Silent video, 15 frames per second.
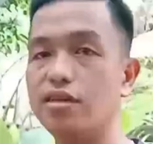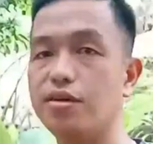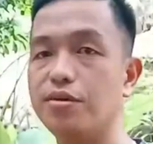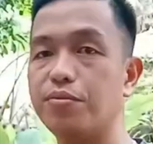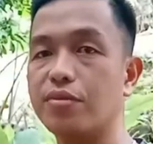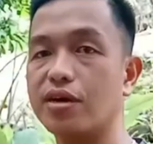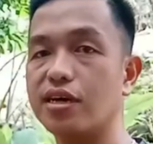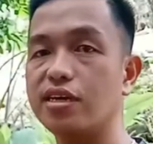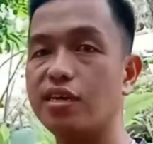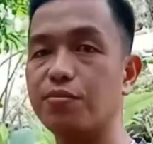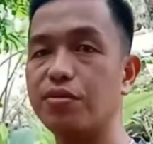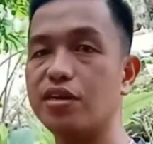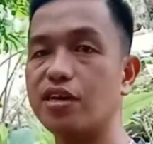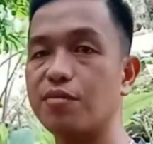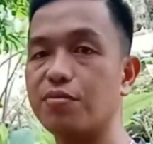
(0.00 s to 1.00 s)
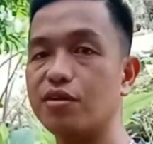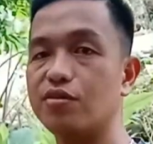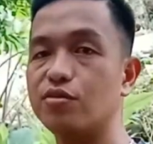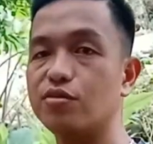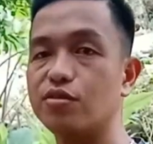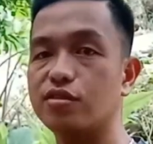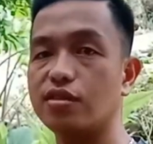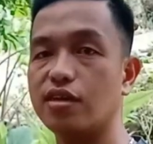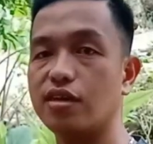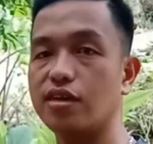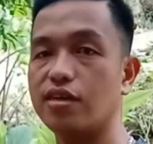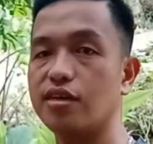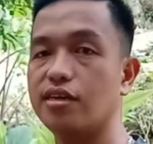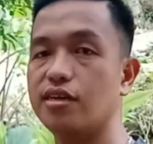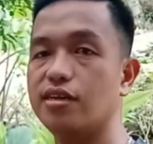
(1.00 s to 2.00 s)
pa mga hindi pa nakapanood
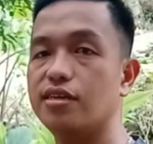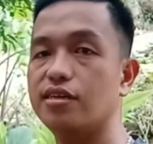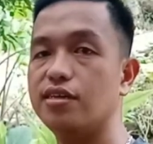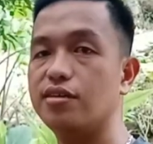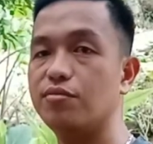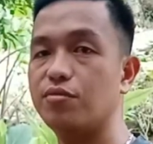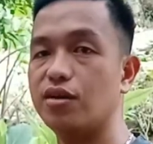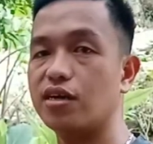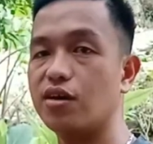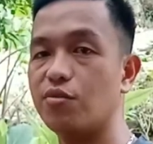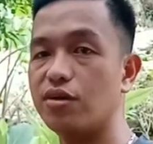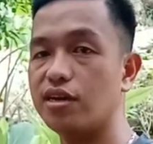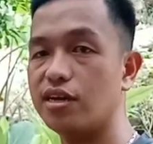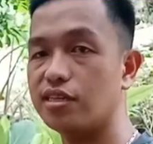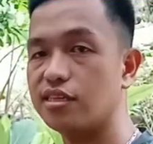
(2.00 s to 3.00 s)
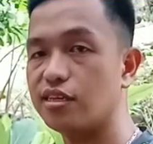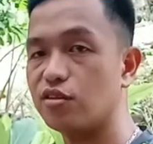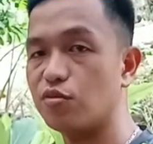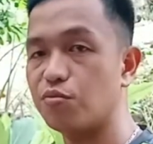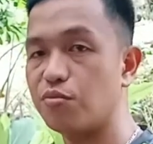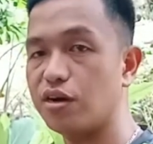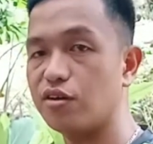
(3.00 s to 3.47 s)
sa paggawa natin kung